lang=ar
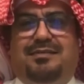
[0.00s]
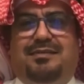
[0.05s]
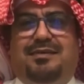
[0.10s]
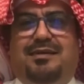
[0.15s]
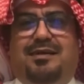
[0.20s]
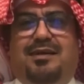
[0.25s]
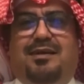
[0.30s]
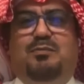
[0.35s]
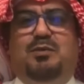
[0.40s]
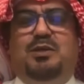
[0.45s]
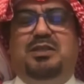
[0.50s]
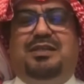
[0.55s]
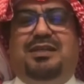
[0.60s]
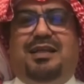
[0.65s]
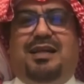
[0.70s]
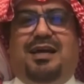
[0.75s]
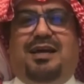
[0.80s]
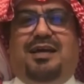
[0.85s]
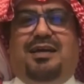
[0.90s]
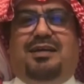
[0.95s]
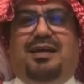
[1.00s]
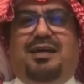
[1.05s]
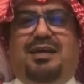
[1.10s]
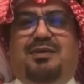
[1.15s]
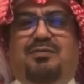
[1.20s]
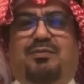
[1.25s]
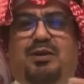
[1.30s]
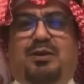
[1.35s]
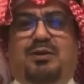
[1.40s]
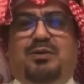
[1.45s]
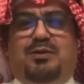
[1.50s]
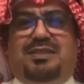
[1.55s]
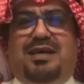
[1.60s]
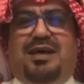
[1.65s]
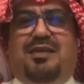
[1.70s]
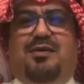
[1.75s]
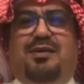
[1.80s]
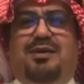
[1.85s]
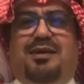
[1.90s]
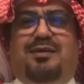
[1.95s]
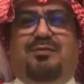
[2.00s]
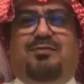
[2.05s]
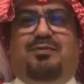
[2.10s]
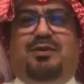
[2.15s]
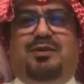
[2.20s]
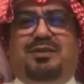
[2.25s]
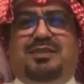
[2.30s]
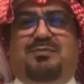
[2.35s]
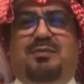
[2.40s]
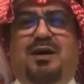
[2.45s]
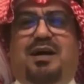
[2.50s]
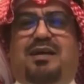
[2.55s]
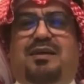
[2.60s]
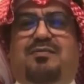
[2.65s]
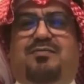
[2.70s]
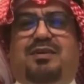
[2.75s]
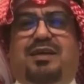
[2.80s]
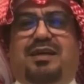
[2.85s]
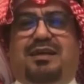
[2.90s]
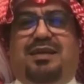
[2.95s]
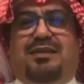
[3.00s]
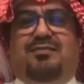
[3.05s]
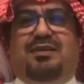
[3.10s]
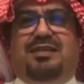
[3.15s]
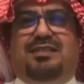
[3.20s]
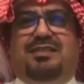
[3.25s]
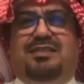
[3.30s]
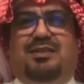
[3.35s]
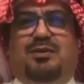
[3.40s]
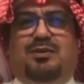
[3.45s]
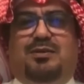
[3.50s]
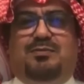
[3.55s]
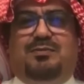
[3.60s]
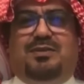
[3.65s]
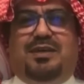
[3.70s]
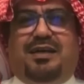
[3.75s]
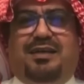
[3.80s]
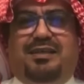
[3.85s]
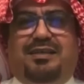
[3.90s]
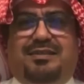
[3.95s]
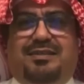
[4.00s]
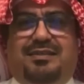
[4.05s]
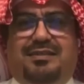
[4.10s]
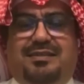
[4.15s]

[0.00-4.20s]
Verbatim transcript: المشكله احنا اللي في النص هذول اللي في النص ما عرفنا كيف ننزل لهم تغريده